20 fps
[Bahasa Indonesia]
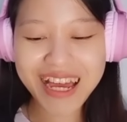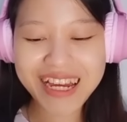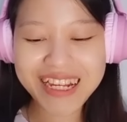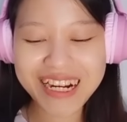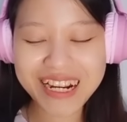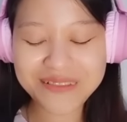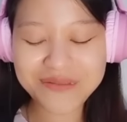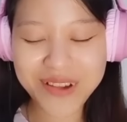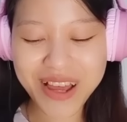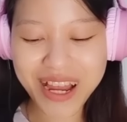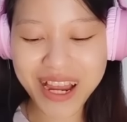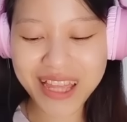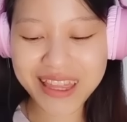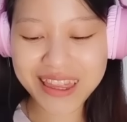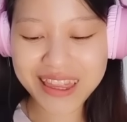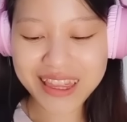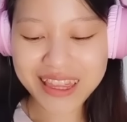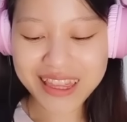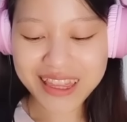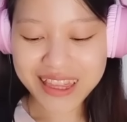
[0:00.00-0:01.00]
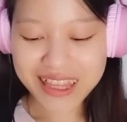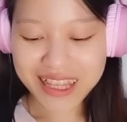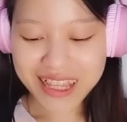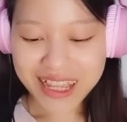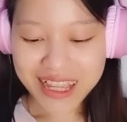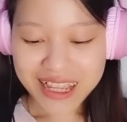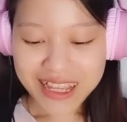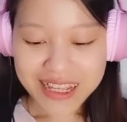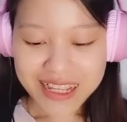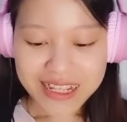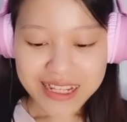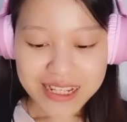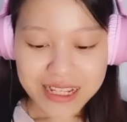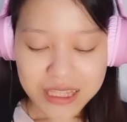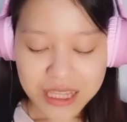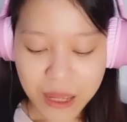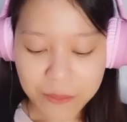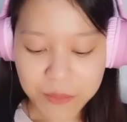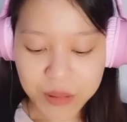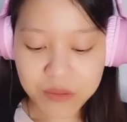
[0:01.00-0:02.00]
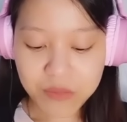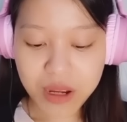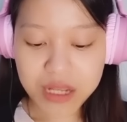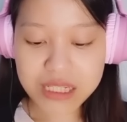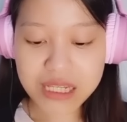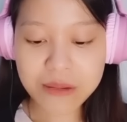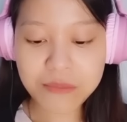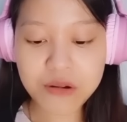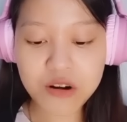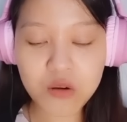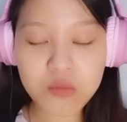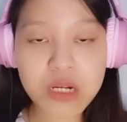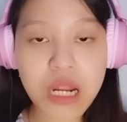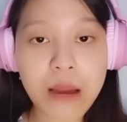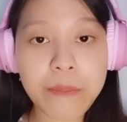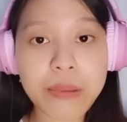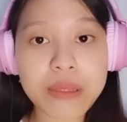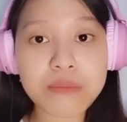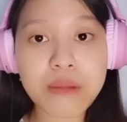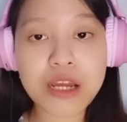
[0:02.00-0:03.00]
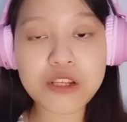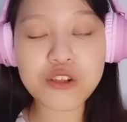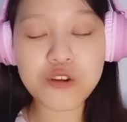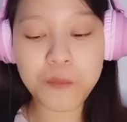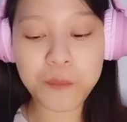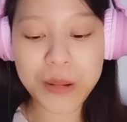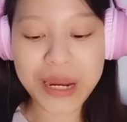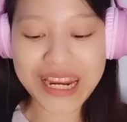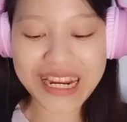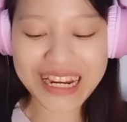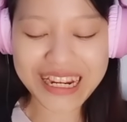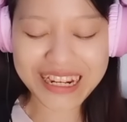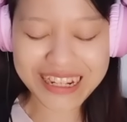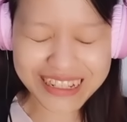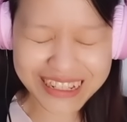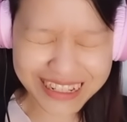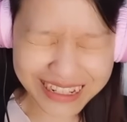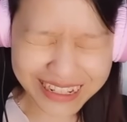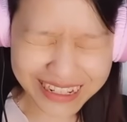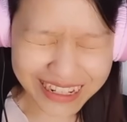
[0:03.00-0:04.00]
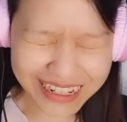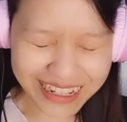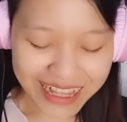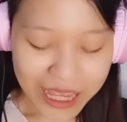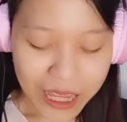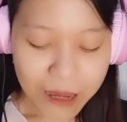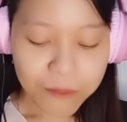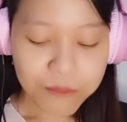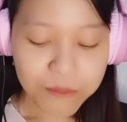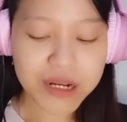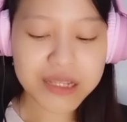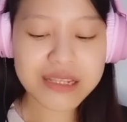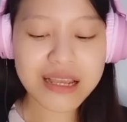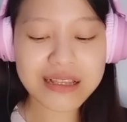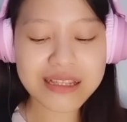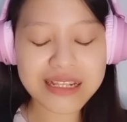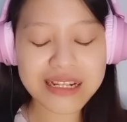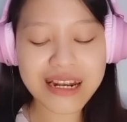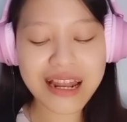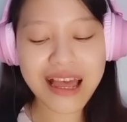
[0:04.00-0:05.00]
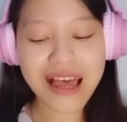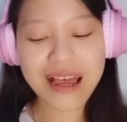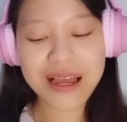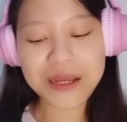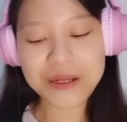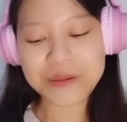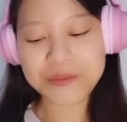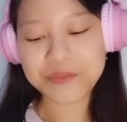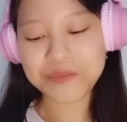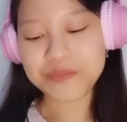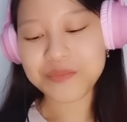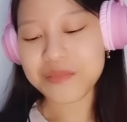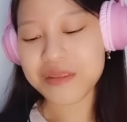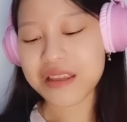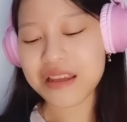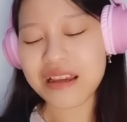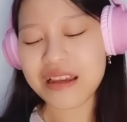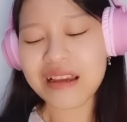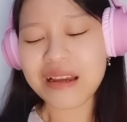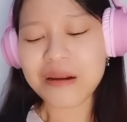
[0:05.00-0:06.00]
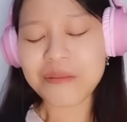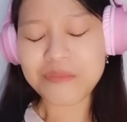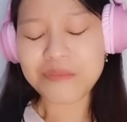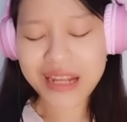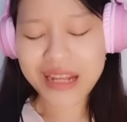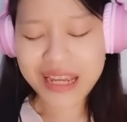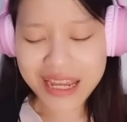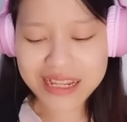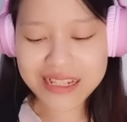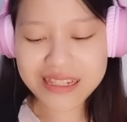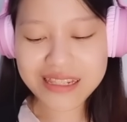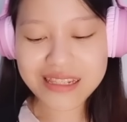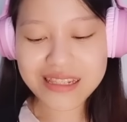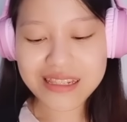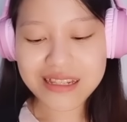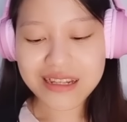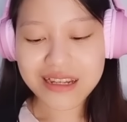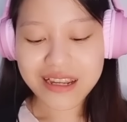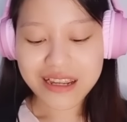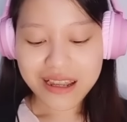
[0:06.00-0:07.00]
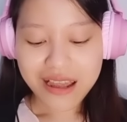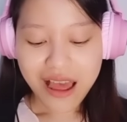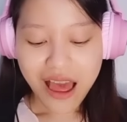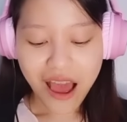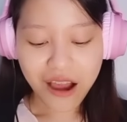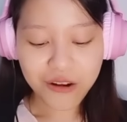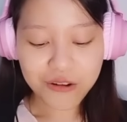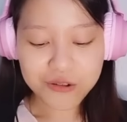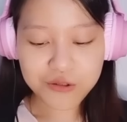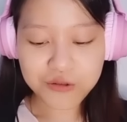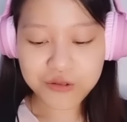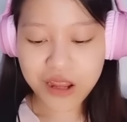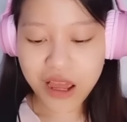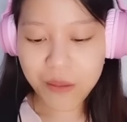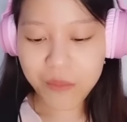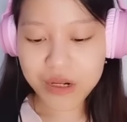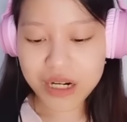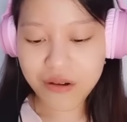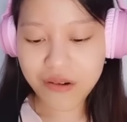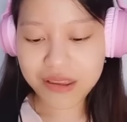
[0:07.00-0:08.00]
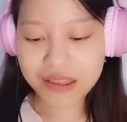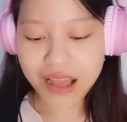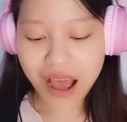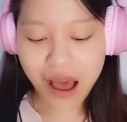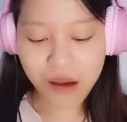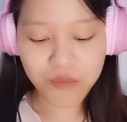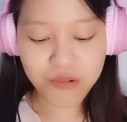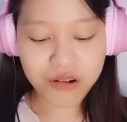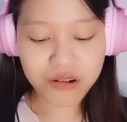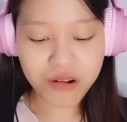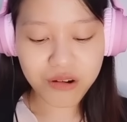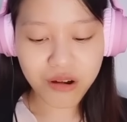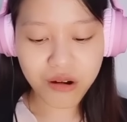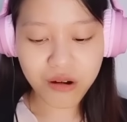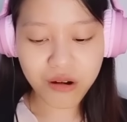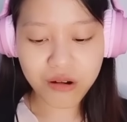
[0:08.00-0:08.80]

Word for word: keren banget. Tapi masih belum dapat baju pink. Please Angela. Please. Aku sudah merawat kamu loh,